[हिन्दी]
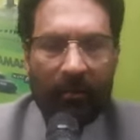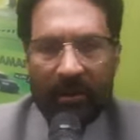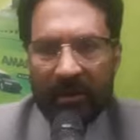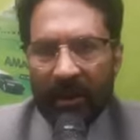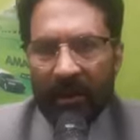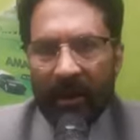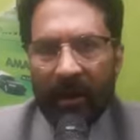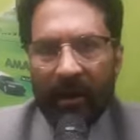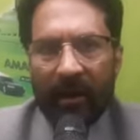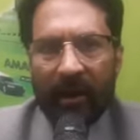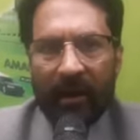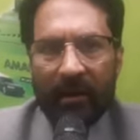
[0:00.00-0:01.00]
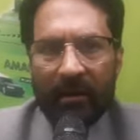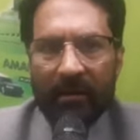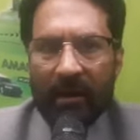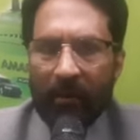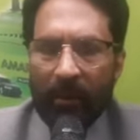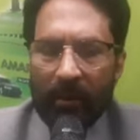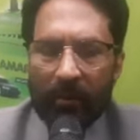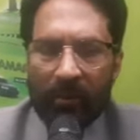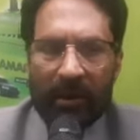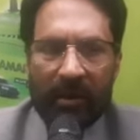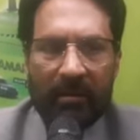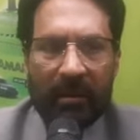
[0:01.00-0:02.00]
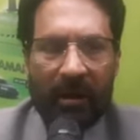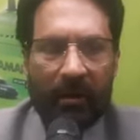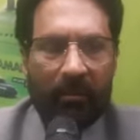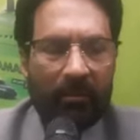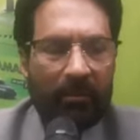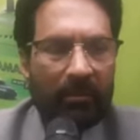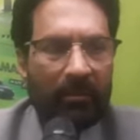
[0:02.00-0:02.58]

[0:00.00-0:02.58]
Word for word: वज़ी दाखिला जना महमूद अली साहब